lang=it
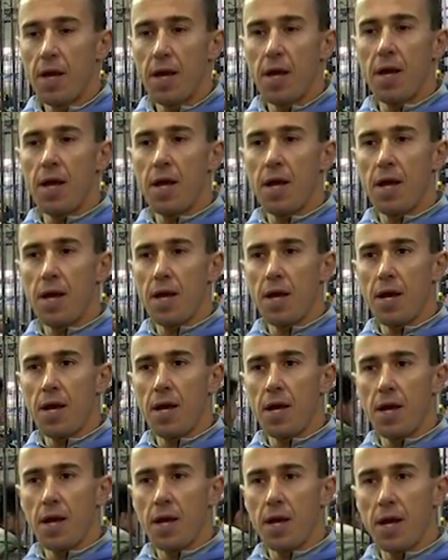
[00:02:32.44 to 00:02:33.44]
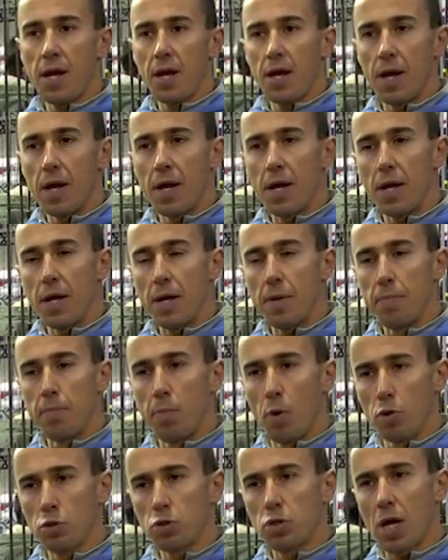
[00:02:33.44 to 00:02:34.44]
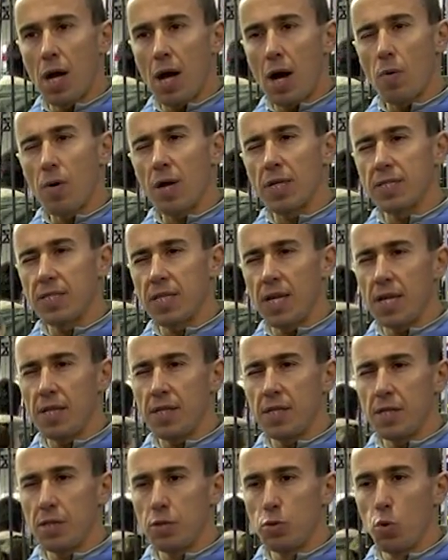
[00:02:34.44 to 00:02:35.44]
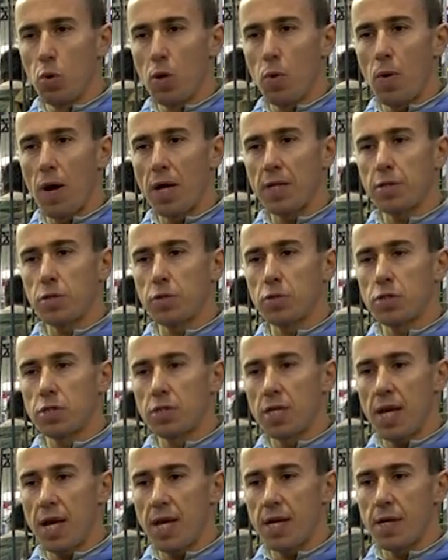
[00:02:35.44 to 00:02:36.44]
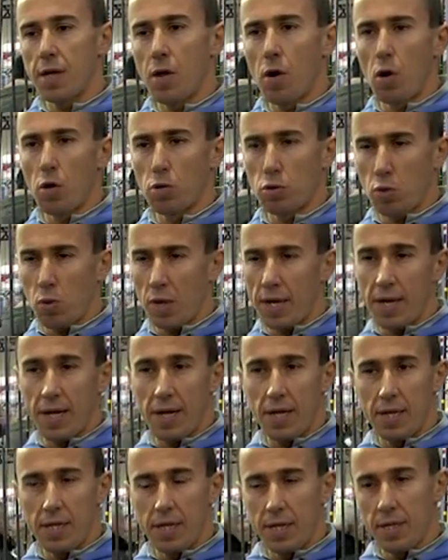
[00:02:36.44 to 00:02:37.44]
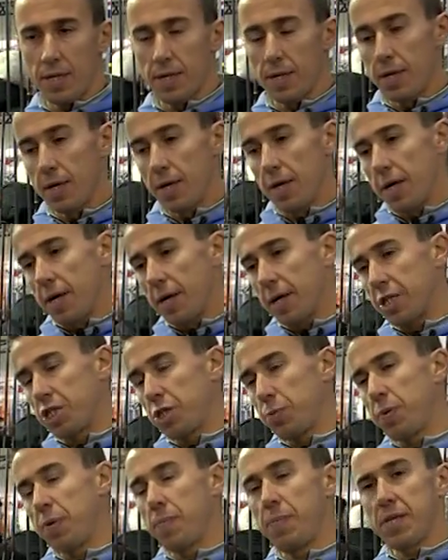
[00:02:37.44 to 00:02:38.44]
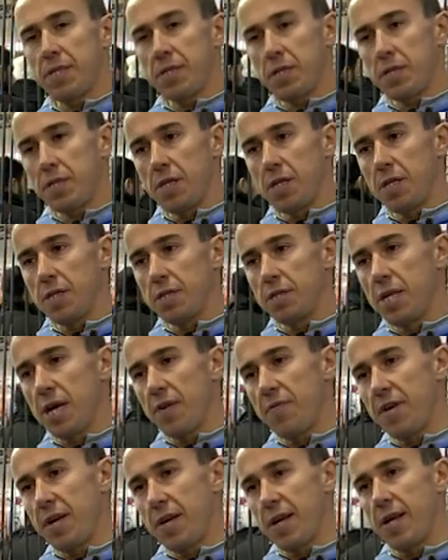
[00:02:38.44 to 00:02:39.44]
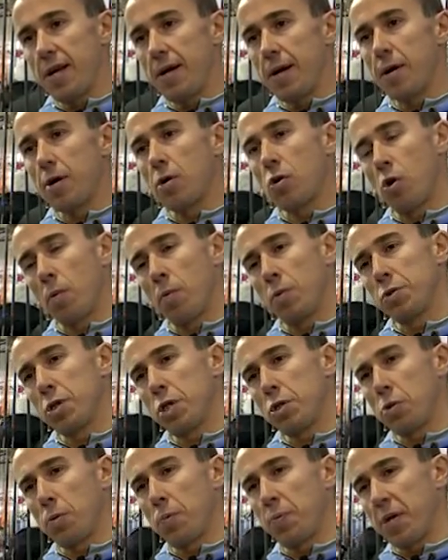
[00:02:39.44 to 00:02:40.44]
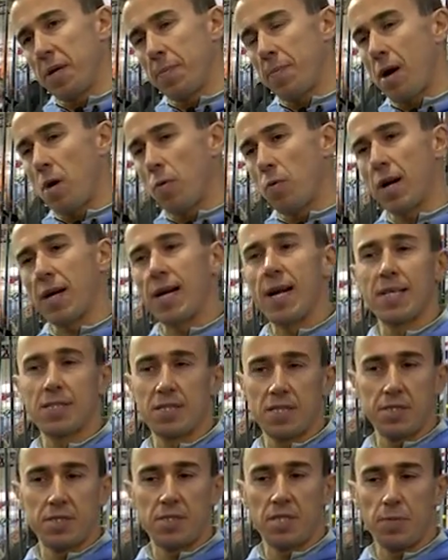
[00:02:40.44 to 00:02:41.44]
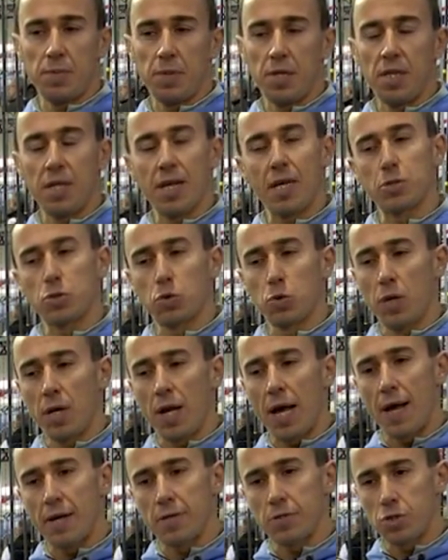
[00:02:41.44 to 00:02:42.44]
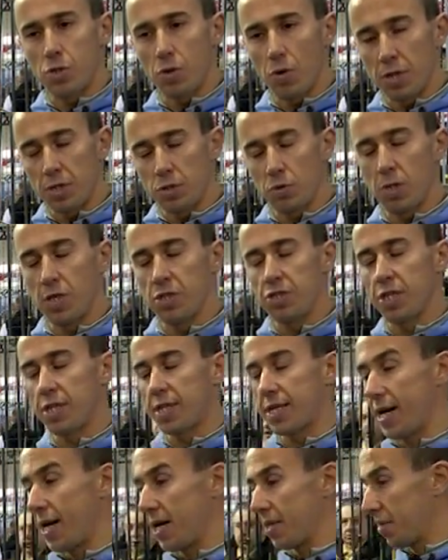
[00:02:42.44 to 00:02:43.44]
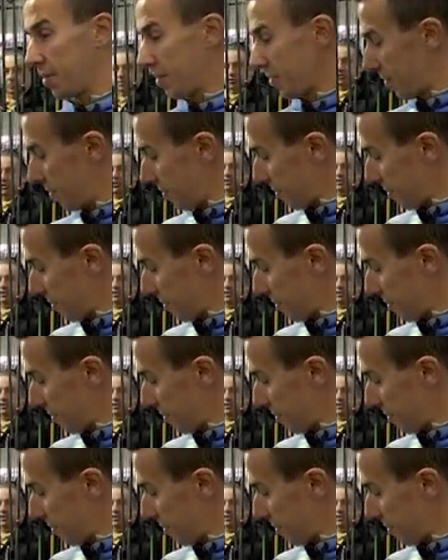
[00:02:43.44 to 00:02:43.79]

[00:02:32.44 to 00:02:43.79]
e monta una serie di 2, 4, 6, 8 anelli che ci permette di, di avere, come ho detto prima, una gran sensibilità sul lancio e sulle cercate.